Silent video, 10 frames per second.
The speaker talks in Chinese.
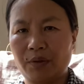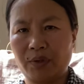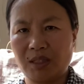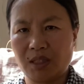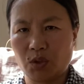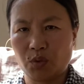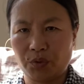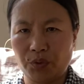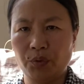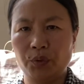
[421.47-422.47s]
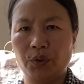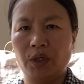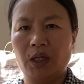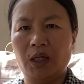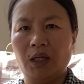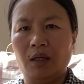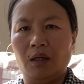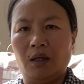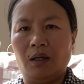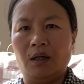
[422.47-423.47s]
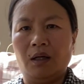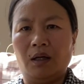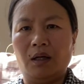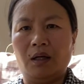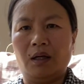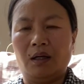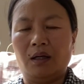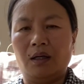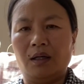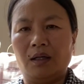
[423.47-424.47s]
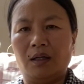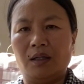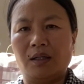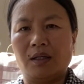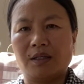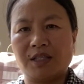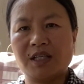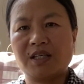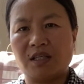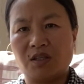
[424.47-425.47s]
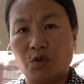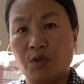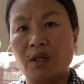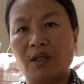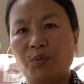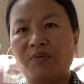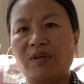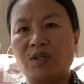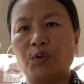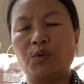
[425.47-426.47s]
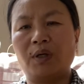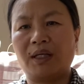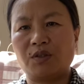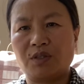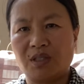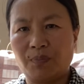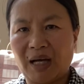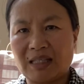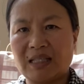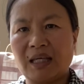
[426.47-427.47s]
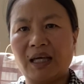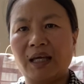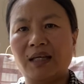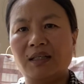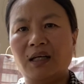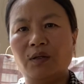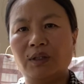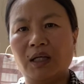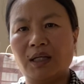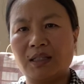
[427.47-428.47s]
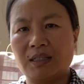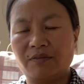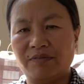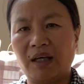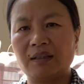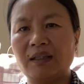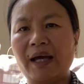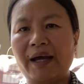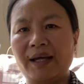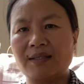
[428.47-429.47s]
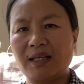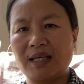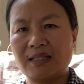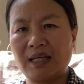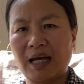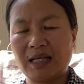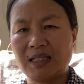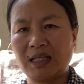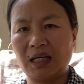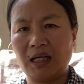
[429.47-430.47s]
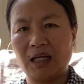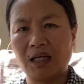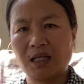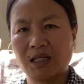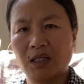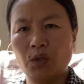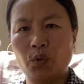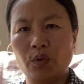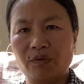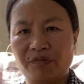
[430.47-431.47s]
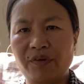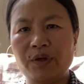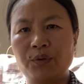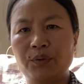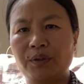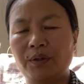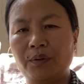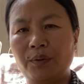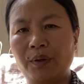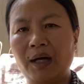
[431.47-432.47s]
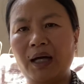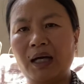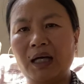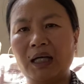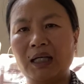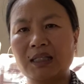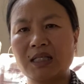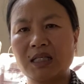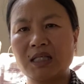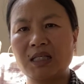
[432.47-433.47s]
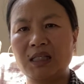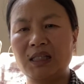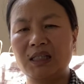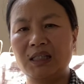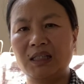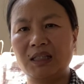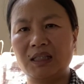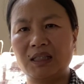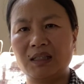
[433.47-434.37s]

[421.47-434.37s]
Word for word: 块钱左右。呃，这是去掉一部分收入了，就是七八千。然后呢，房贷再加上生活费用的话，是，